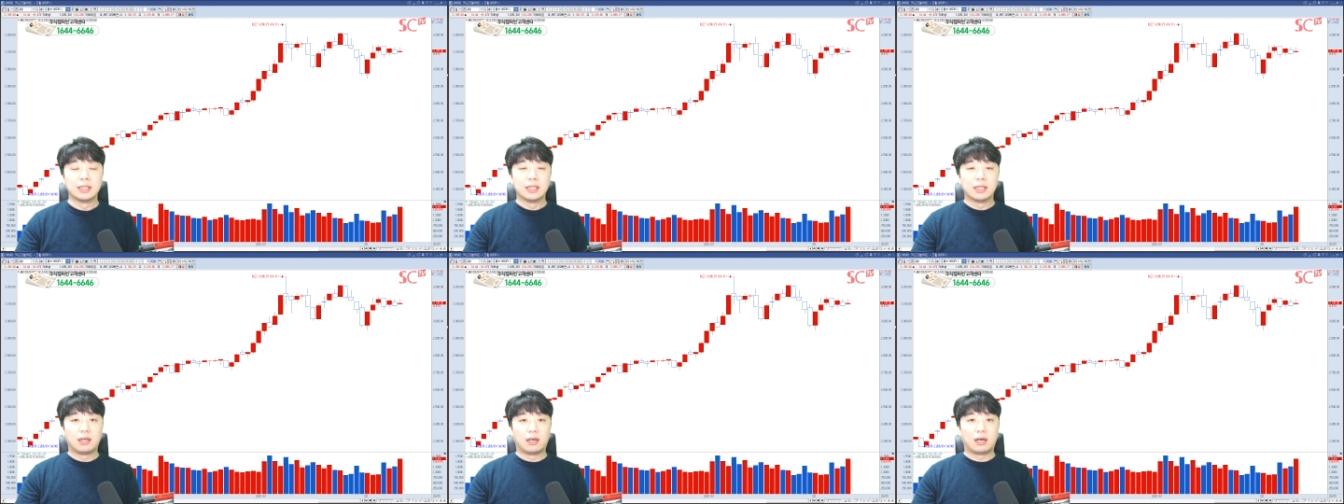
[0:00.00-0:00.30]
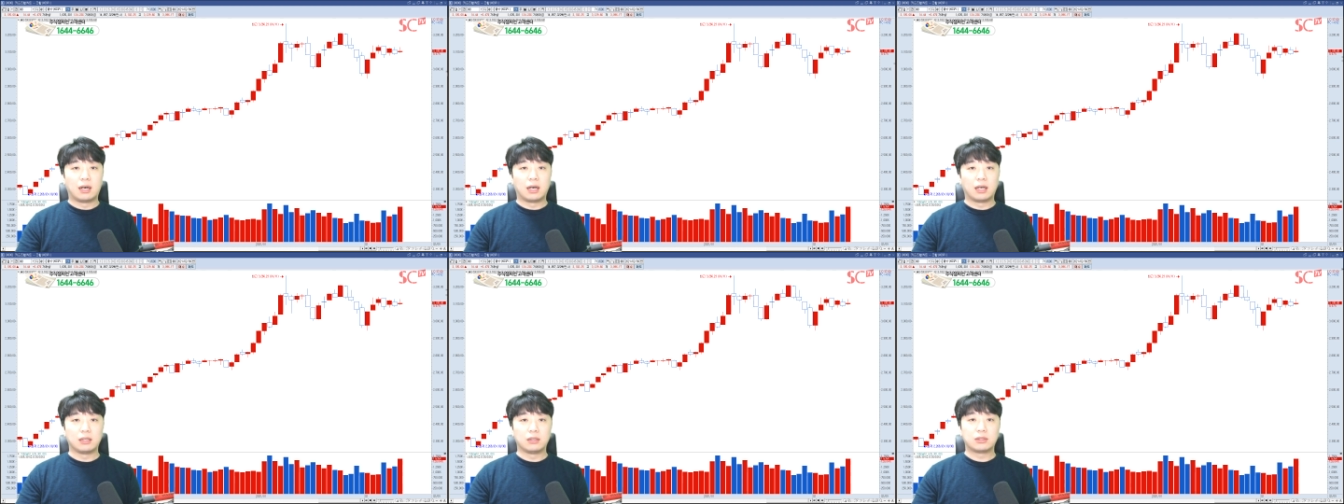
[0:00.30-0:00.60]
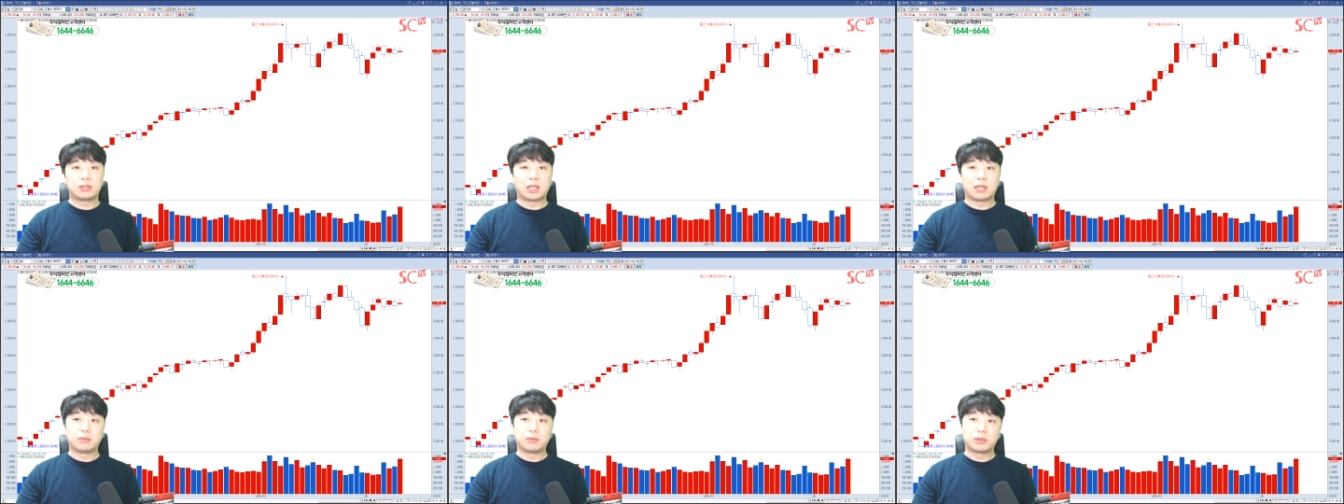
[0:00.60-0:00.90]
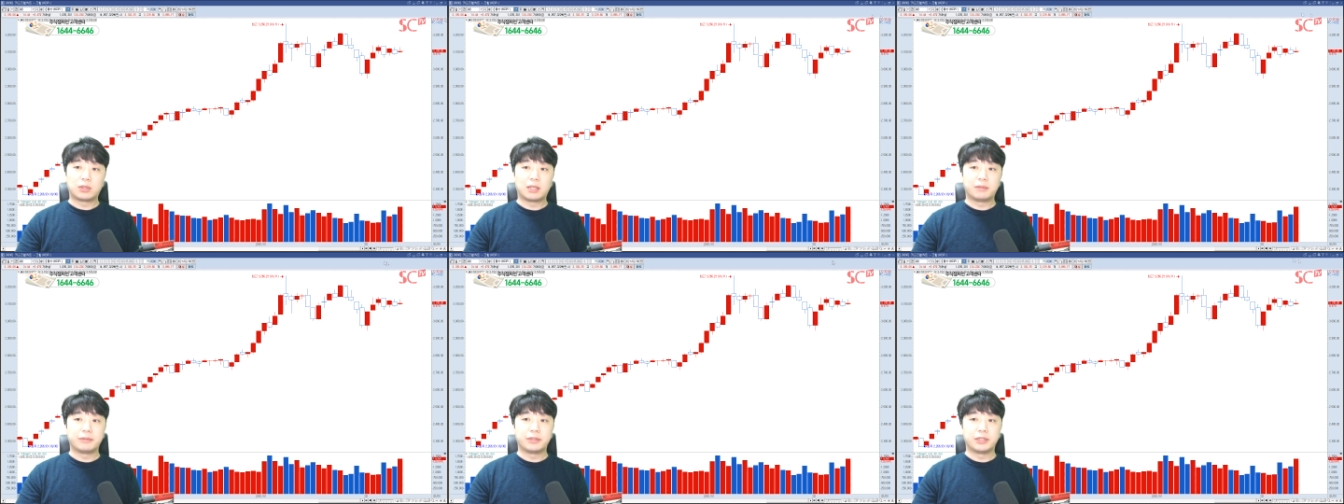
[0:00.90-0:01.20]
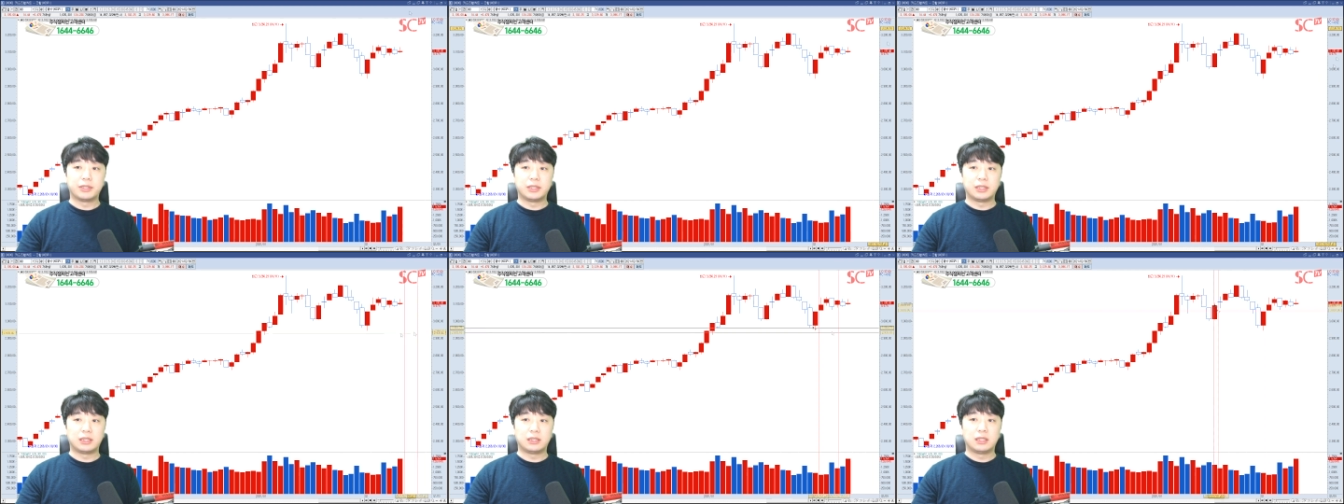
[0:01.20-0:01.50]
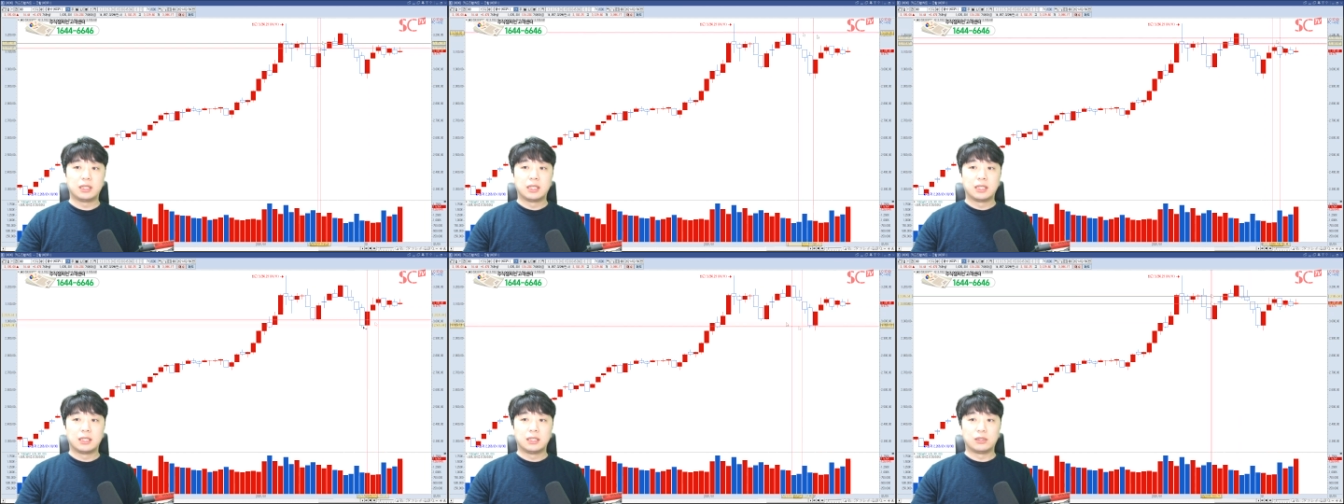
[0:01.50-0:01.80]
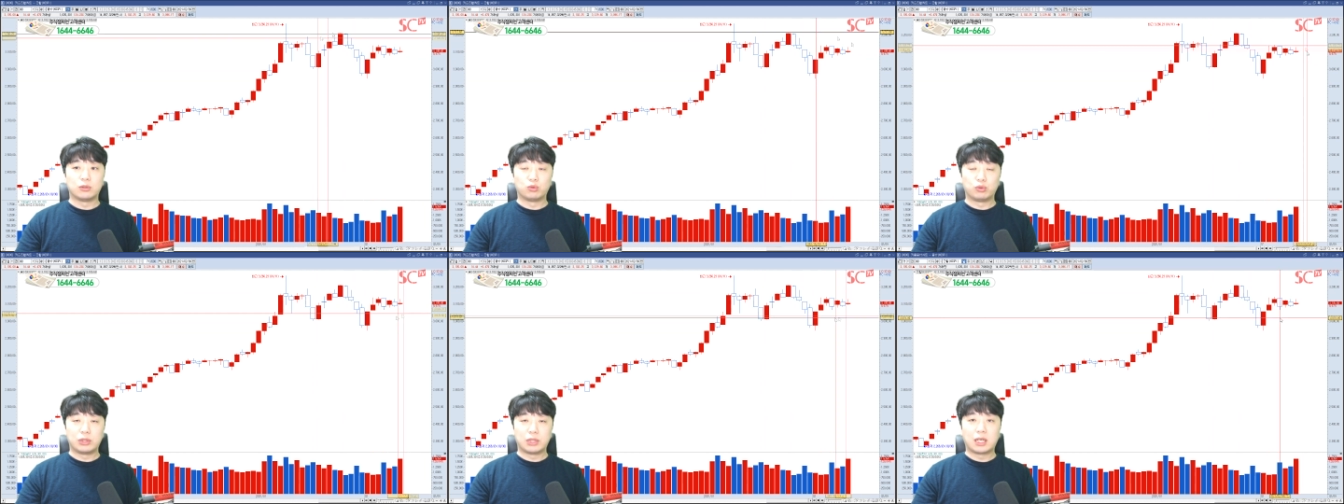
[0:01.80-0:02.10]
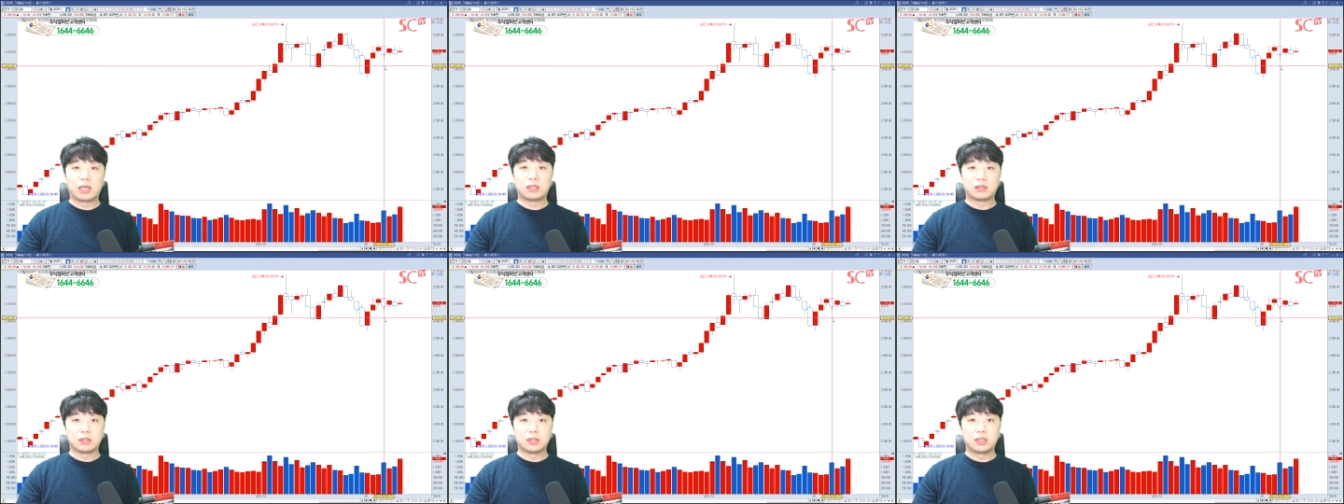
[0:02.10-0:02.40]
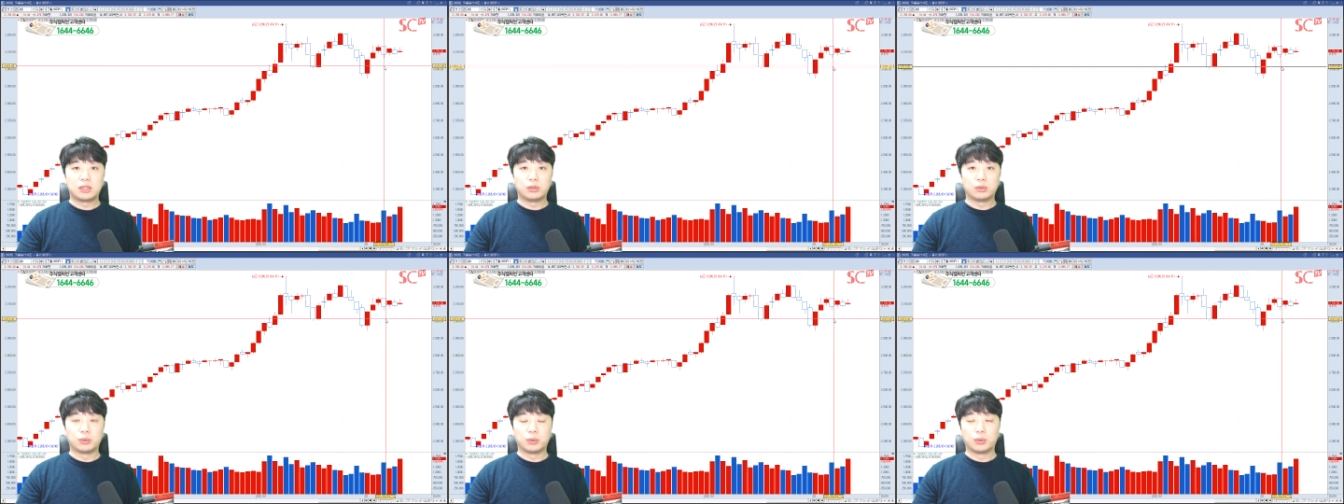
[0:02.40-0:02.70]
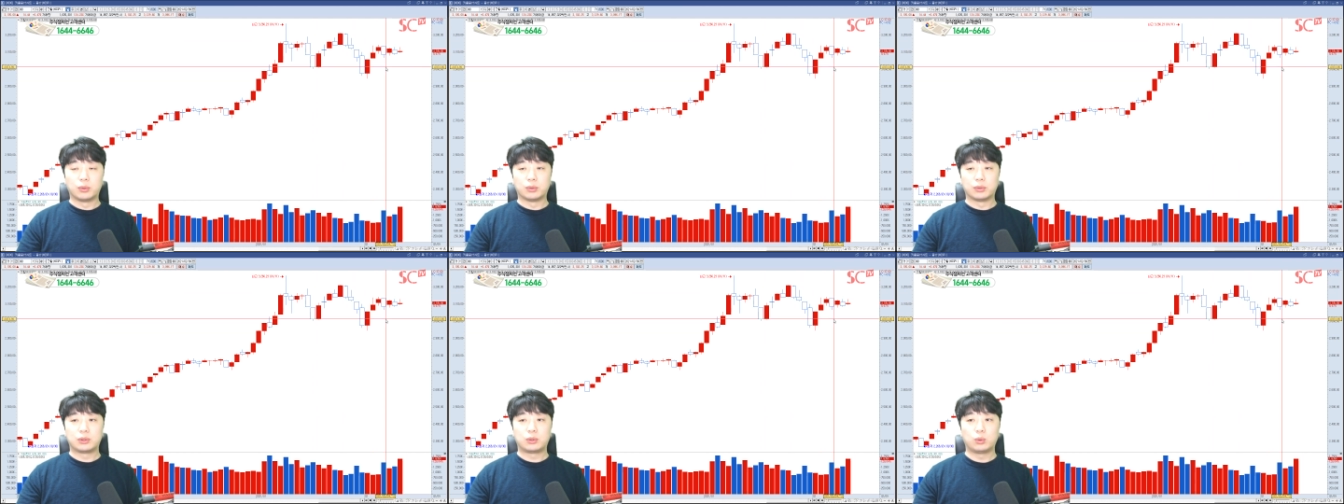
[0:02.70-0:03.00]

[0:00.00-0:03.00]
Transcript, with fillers: 아 이거 잘못하면은 이제 우리나라 증시도